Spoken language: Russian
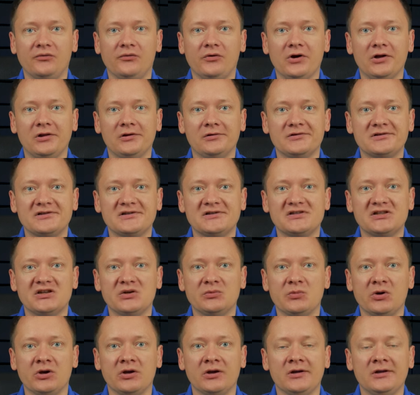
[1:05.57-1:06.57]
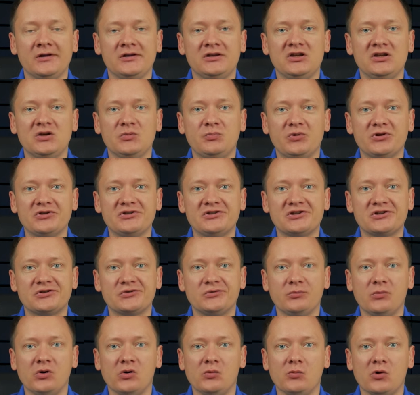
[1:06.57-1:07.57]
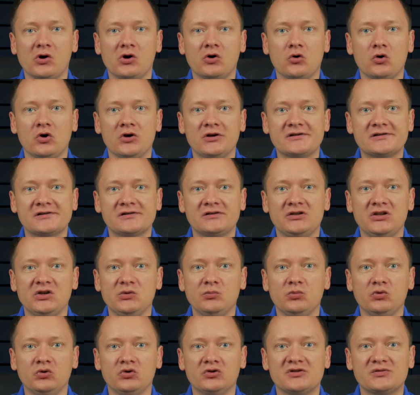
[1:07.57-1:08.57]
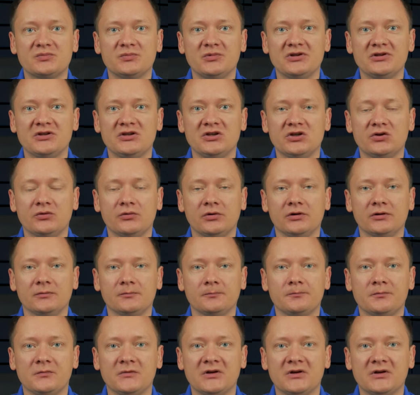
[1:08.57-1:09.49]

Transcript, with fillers: в файловой системе, не поддерживаемый macOS, не будет смонтирован,